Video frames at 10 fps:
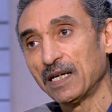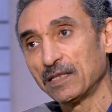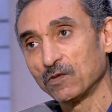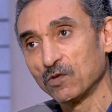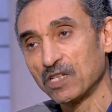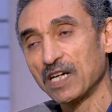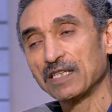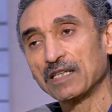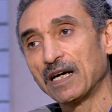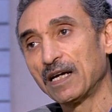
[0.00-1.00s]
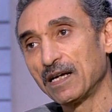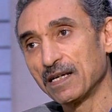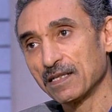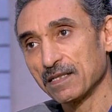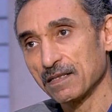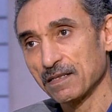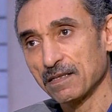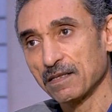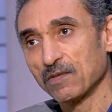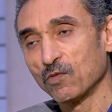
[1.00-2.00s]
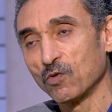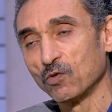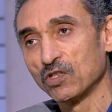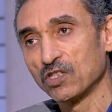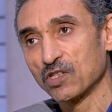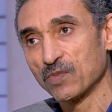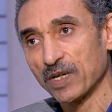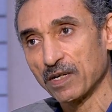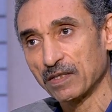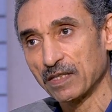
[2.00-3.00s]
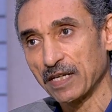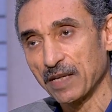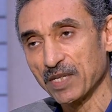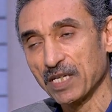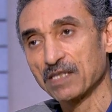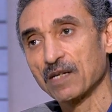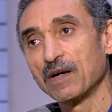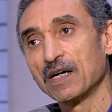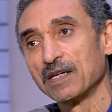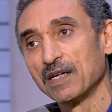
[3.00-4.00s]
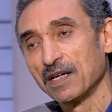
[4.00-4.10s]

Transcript: التي تساعد على آه، وجود استثمارات كبيره سواء